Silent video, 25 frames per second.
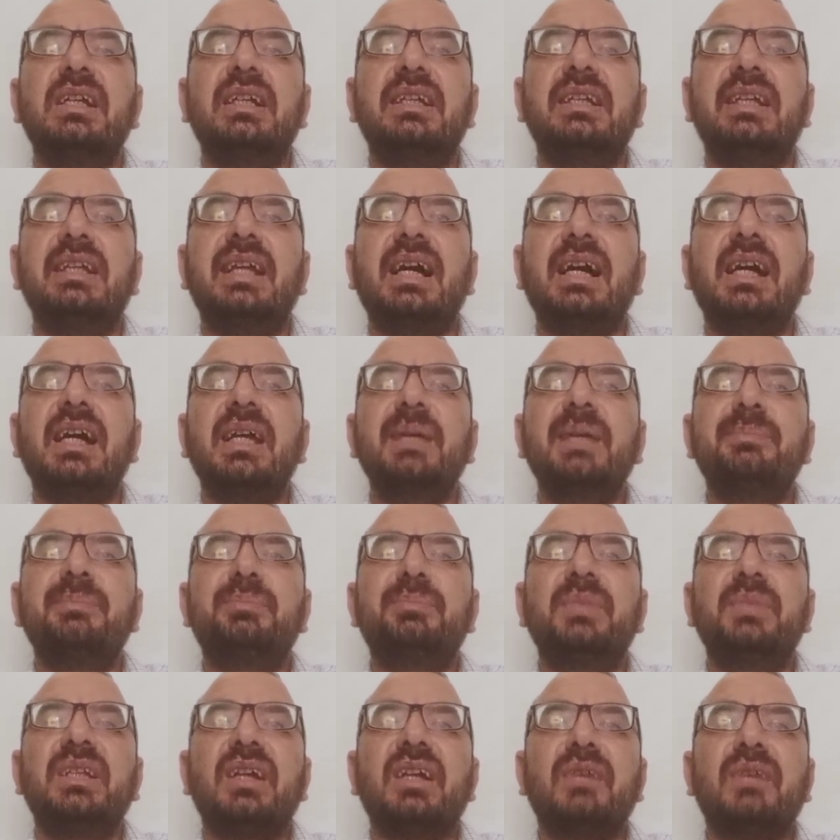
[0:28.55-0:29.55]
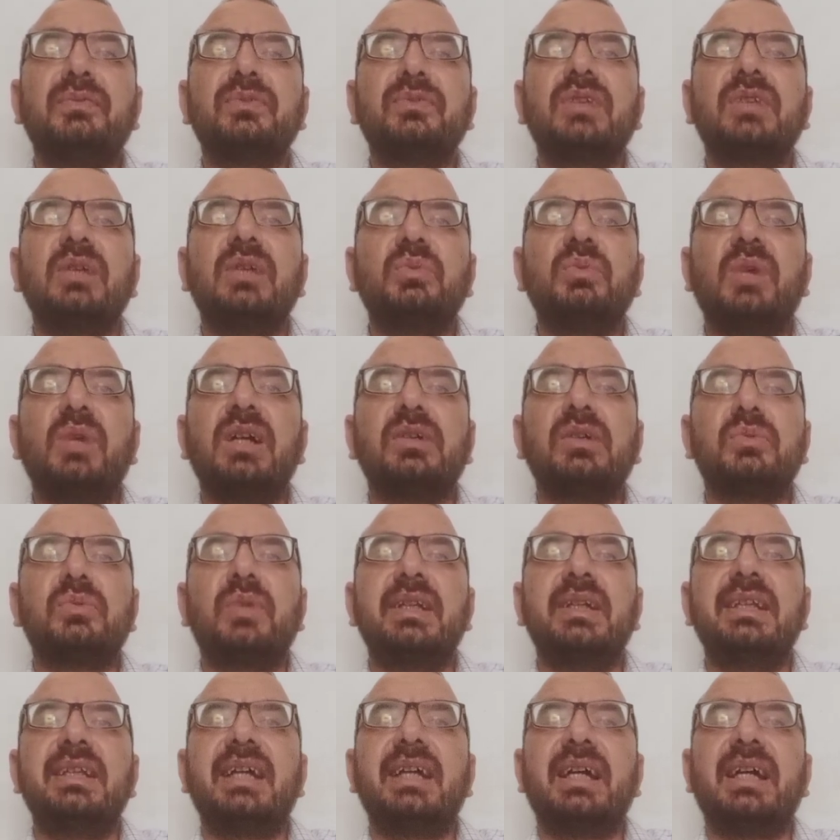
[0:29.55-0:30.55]
لاعب من افضل
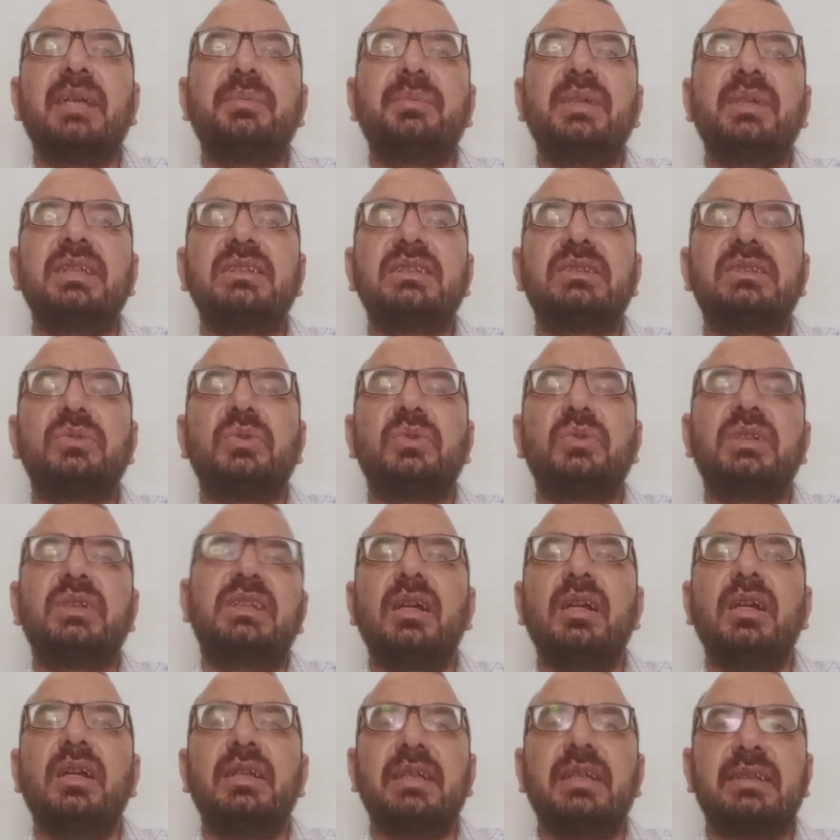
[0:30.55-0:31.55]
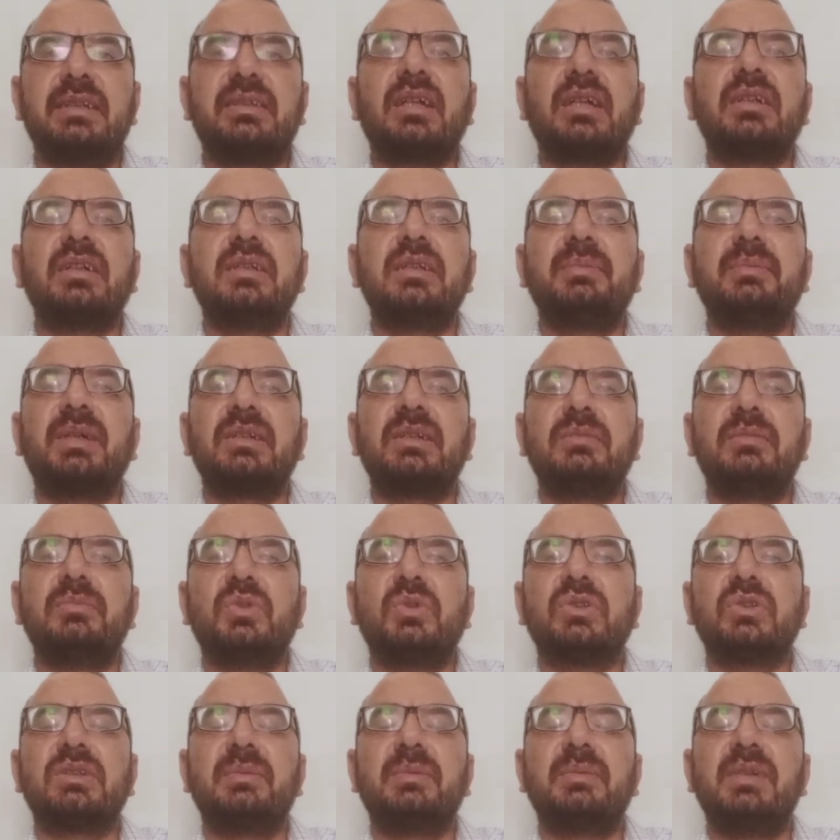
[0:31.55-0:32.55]
واقوى اللاعبين السوريين يعني تقريبا
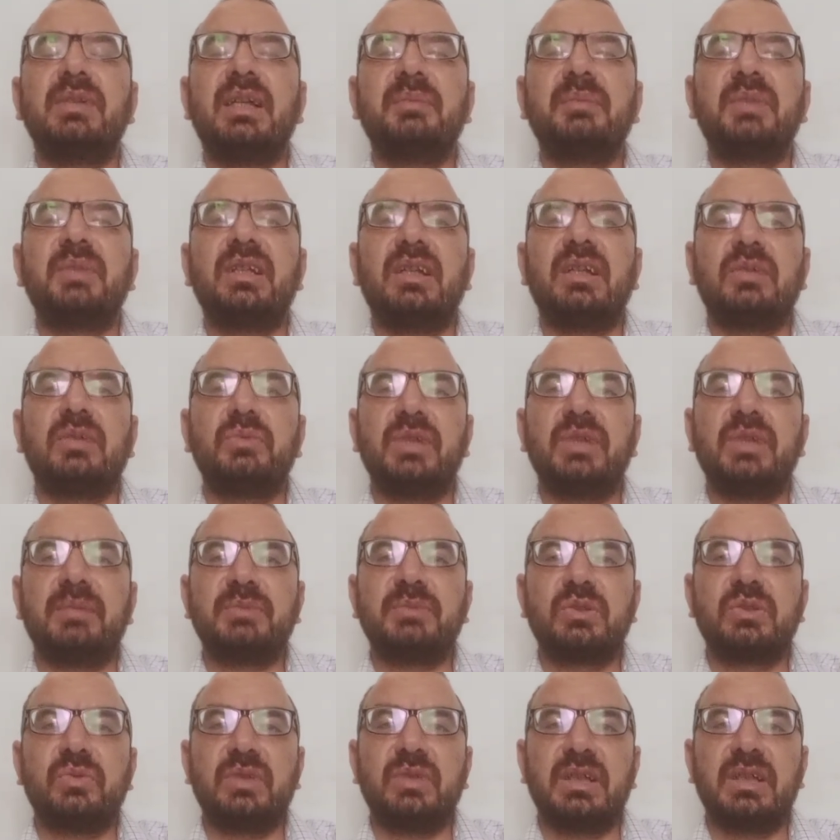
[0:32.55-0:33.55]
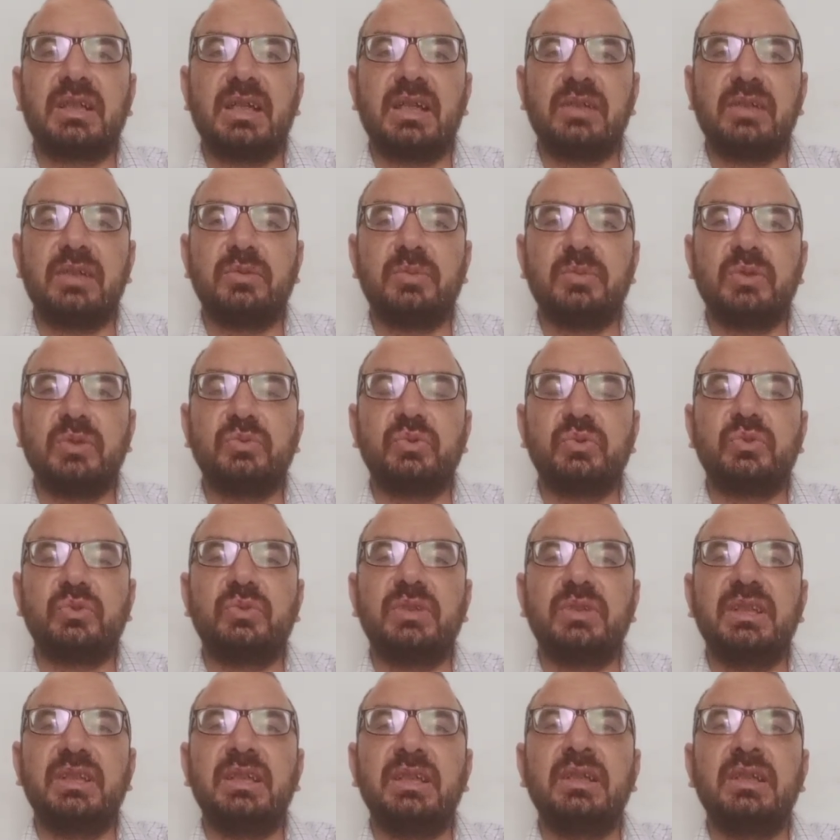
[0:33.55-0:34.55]
معظم اللاعبين الاقوياء بسوريا كانوا
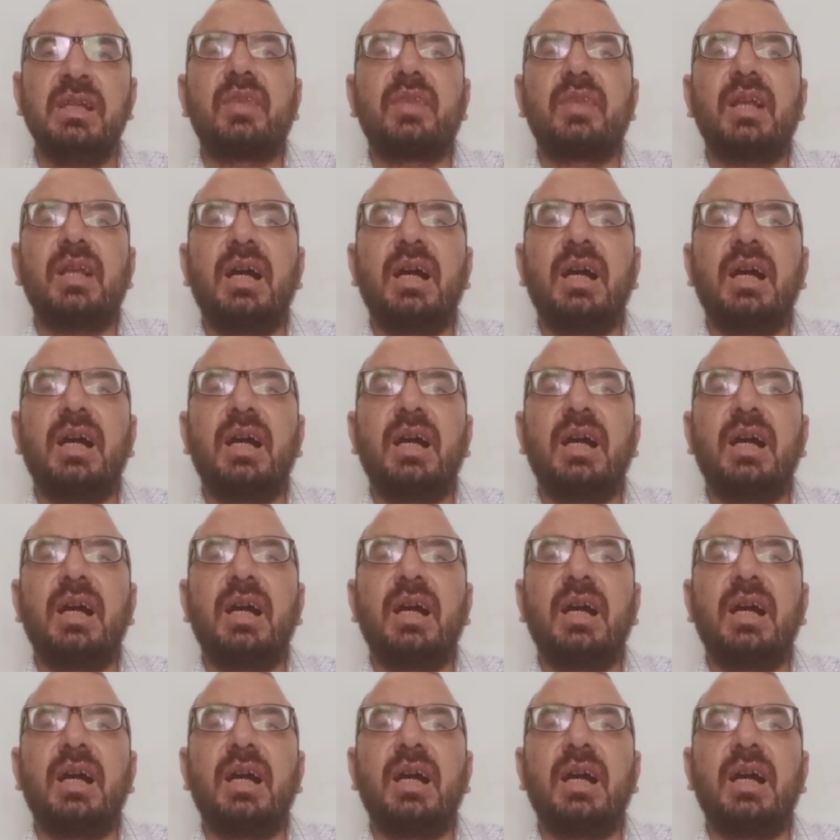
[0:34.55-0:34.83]
موجودين